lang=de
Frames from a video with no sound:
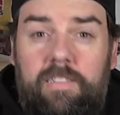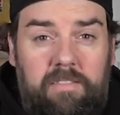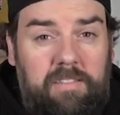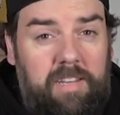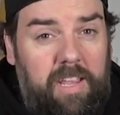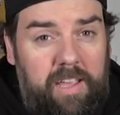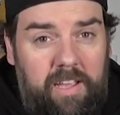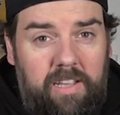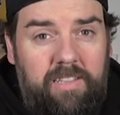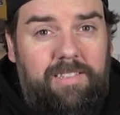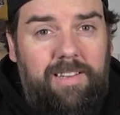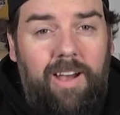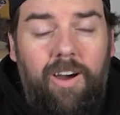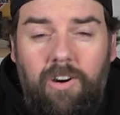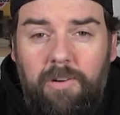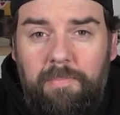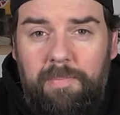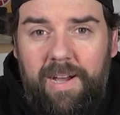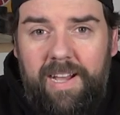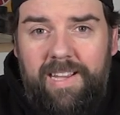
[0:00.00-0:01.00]
der ist
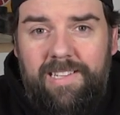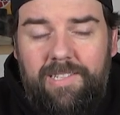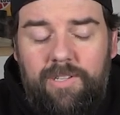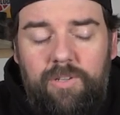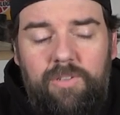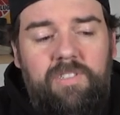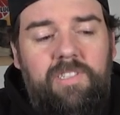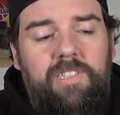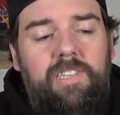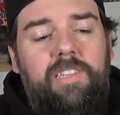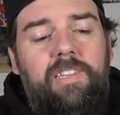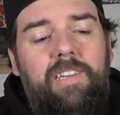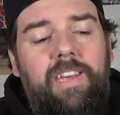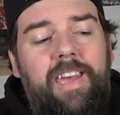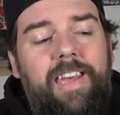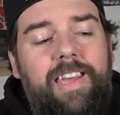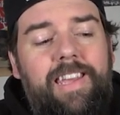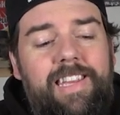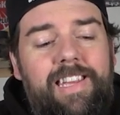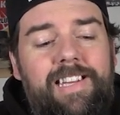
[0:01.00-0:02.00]
auch preisgünstig.
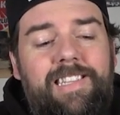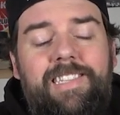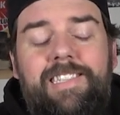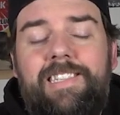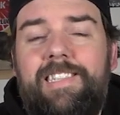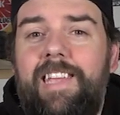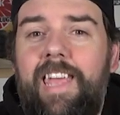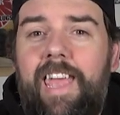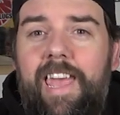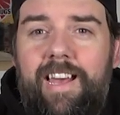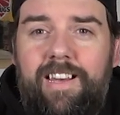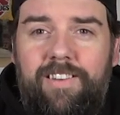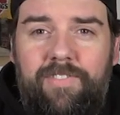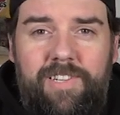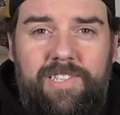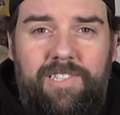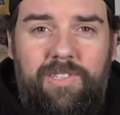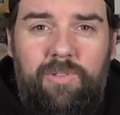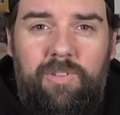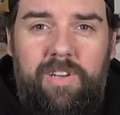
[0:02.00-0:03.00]
Hier ist es die
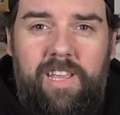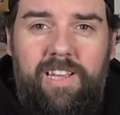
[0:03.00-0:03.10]
R-Version.